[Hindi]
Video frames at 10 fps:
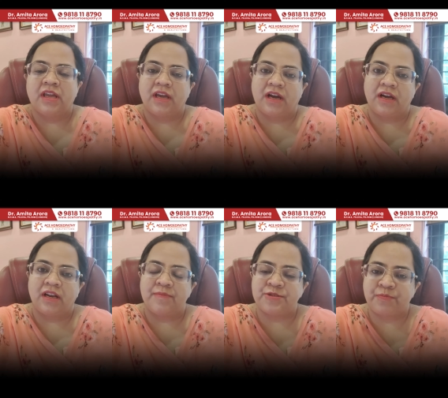कि
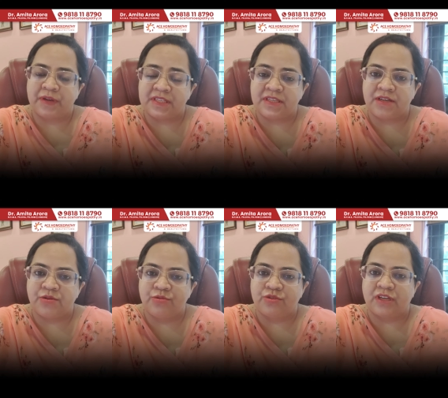अगर आप
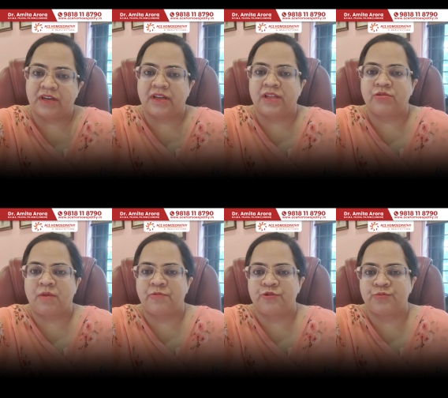स्पेसर यूज़ कर रहे हैं
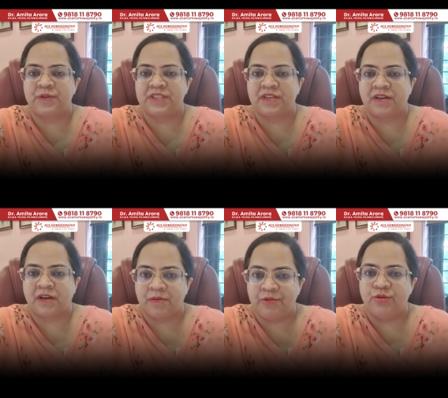तो आपको स्पेसर
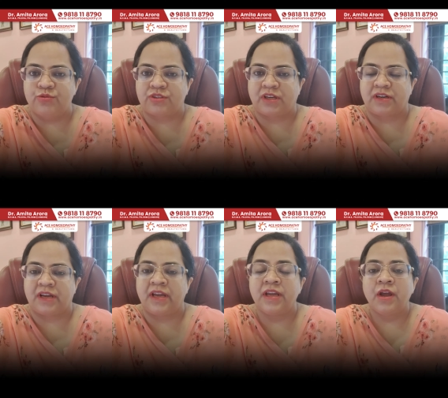कब यूज़
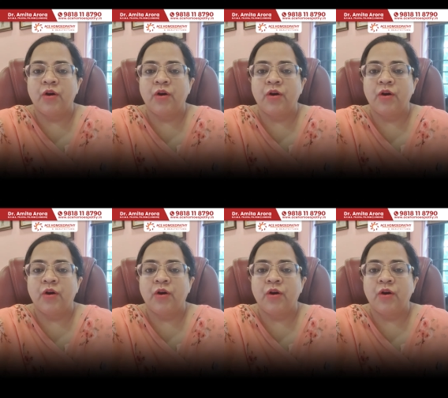करना है